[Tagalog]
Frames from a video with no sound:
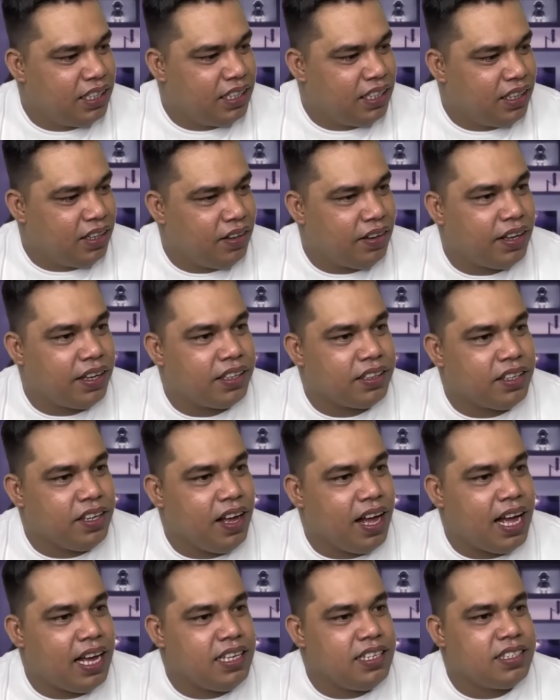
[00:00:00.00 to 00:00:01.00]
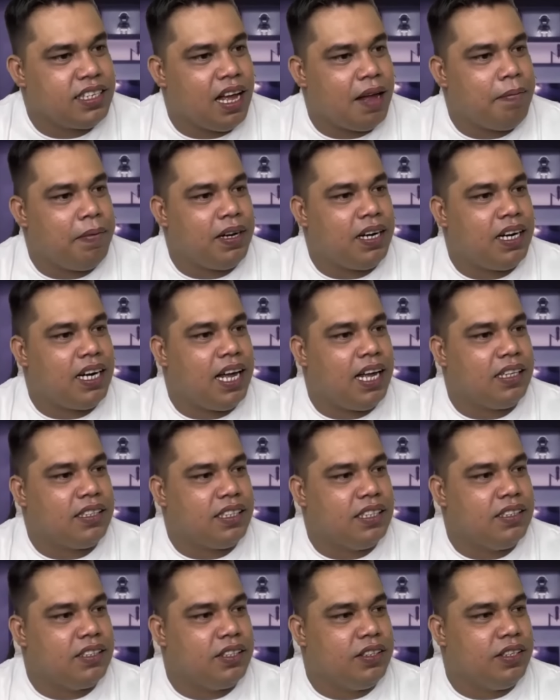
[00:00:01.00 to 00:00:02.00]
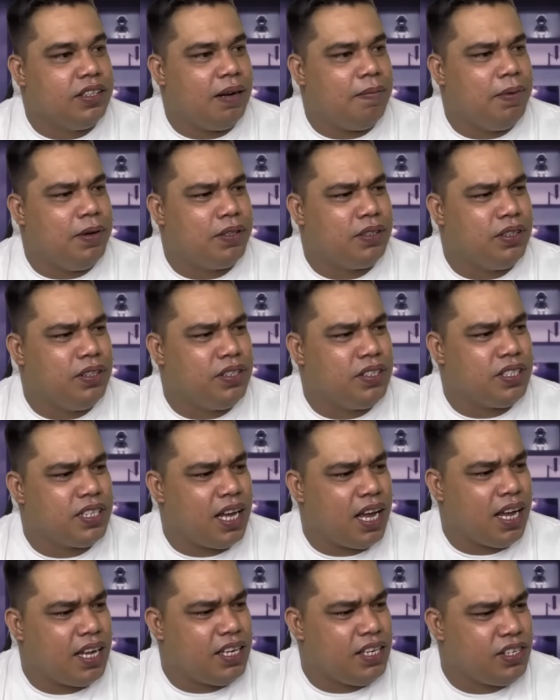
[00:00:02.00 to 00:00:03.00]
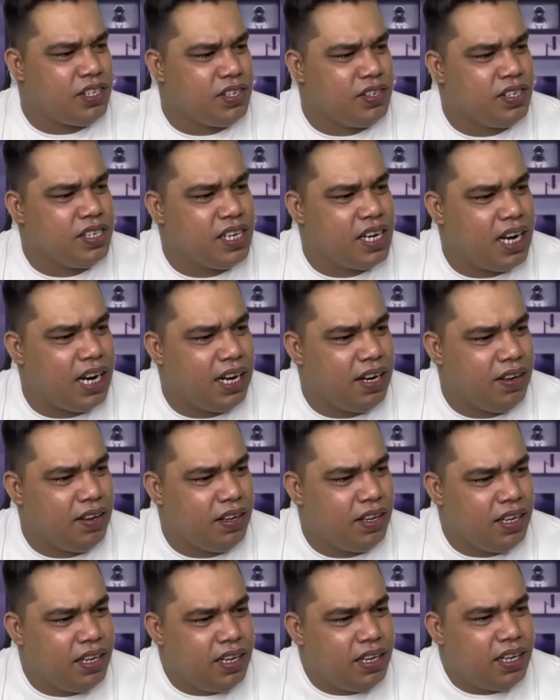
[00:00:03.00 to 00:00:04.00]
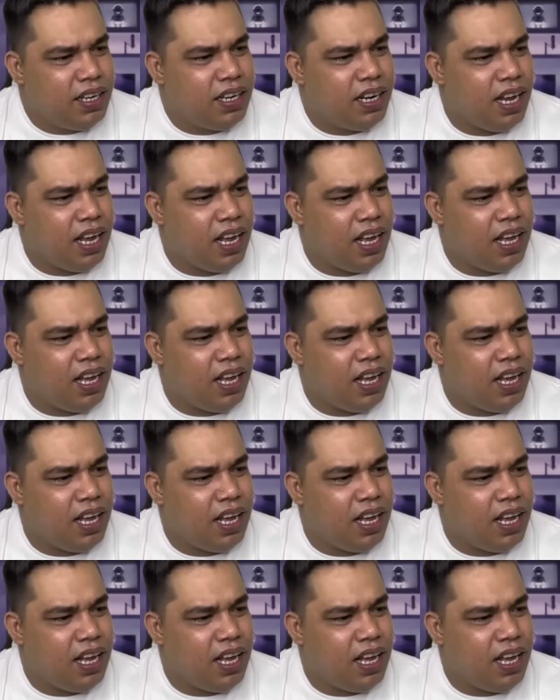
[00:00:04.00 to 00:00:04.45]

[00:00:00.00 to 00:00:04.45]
Oh, ito ha, isama na natin to yung about dun sa issue na ano, na